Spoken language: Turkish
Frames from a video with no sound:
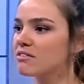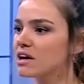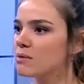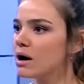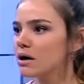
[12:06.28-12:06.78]
bir
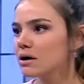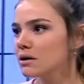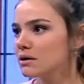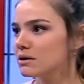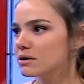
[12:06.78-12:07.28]
kar var ama
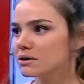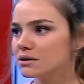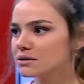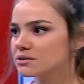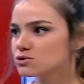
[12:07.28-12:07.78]

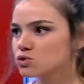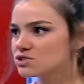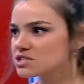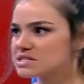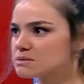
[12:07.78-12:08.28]
e,
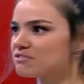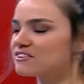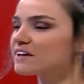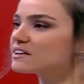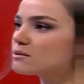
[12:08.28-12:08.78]
çok ciddi bir